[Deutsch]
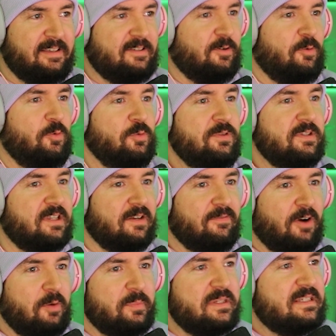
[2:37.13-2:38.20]
Ist auch Unsinn.
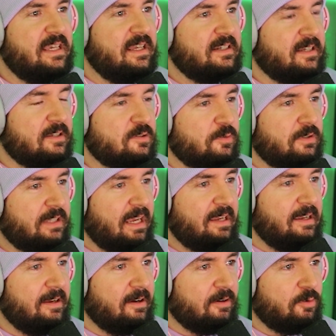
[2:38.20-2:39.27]
Warum ist hier hinter so ein
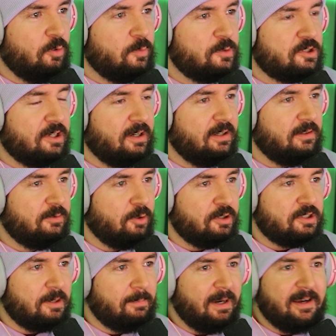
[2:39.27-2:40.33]
dreckiger, komischer
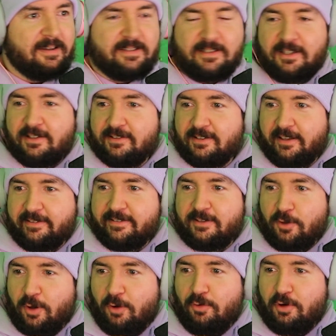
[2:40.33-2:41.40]
deutscher Baggersee? Das ist
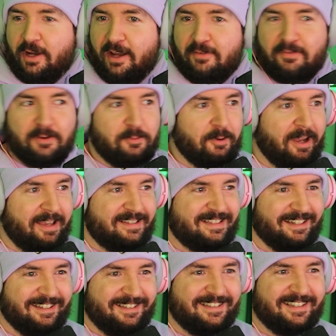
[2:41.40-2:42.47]
doch auch einfach nur
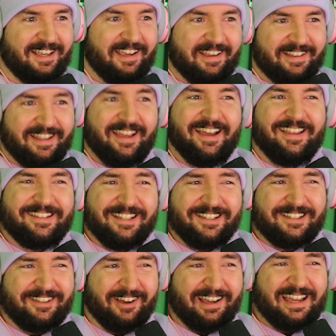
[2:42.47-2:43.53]
hässlich.
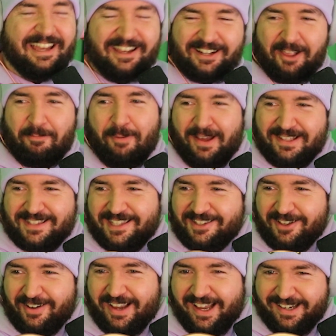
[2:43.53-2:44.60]
Das, doch, das passt hier
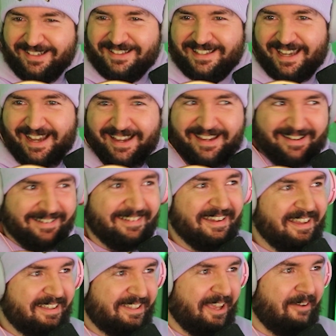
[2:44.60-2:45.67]
so gar nicht rein.
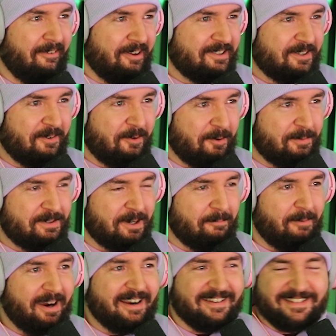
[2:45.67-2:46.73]
Das ist einfach so ein komischer
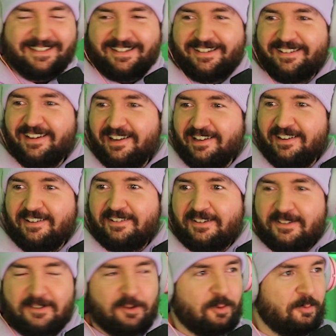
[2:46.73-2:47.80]
Baggersee.
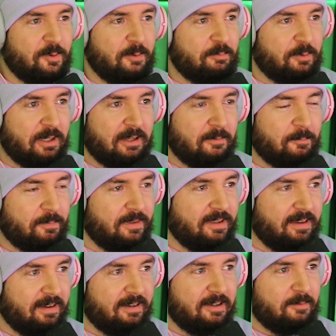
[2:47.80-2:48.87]
Im, im,
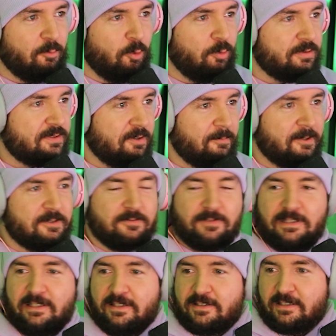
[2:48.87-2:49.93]
äh, Im Hochsommer, so wie
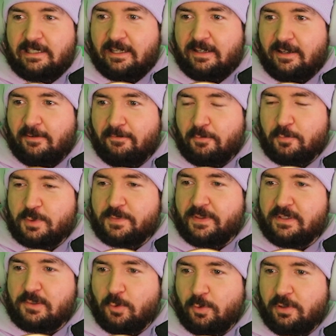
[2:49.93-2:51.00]
hier, sind dann da
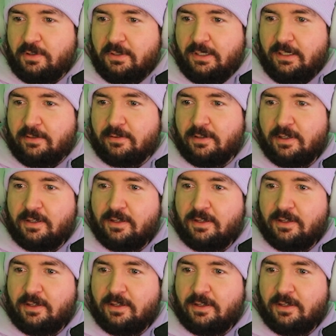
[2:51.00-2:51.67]
25 Hunde drin.